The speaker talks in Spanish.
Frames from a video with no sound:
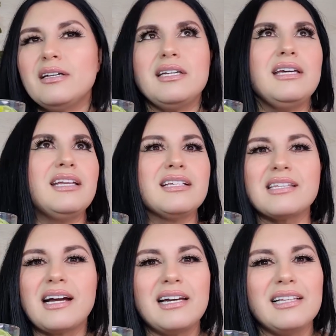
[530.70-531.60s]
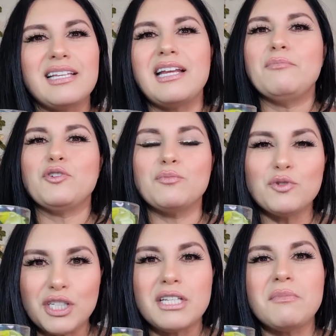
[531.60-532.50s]
Y en este canal tenemos
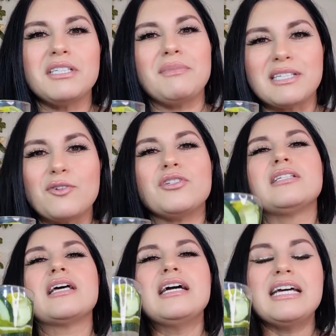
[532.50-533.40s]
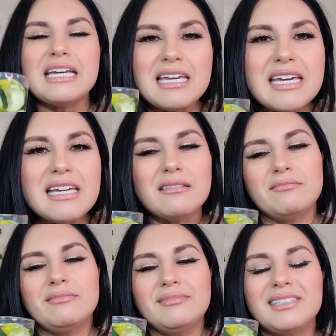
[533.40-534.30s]
muchísimas más cosas y
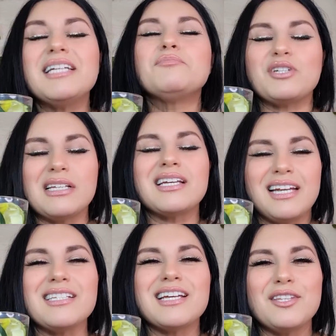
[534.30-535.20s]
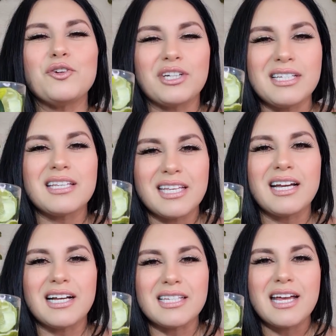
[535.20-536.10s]
les voy a seguir haciendo
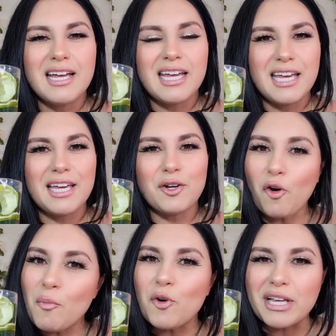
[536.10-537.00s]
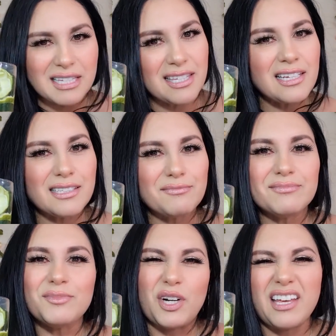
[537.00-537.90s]
receticas eh, como estas,
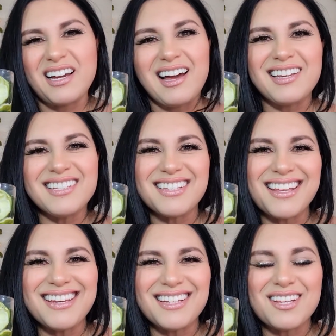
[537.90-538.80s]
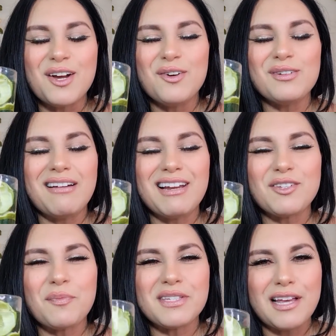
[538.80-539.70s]
por ahí cada 15 días. Un
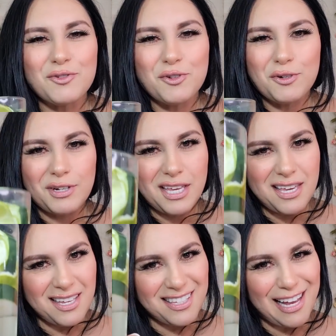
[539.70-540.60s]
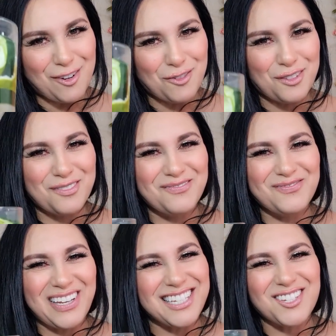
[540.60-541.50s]
abrazo pestañudo y salud.
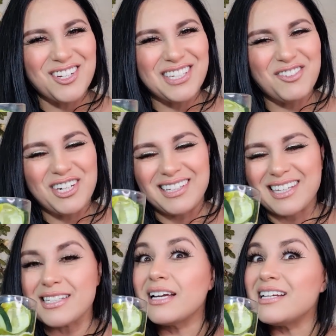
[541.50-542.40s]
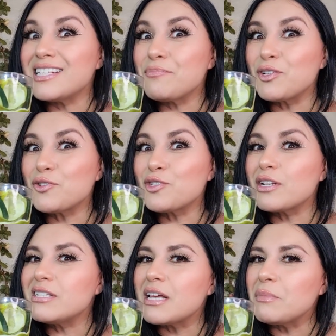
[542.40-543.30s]
Bendiciones bonitas. Gracias por
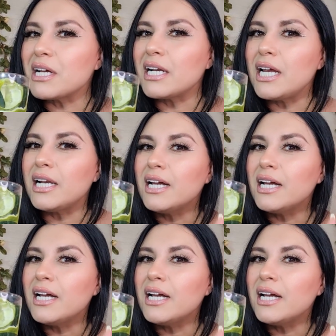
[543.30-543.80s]
suscribirse a mi canal.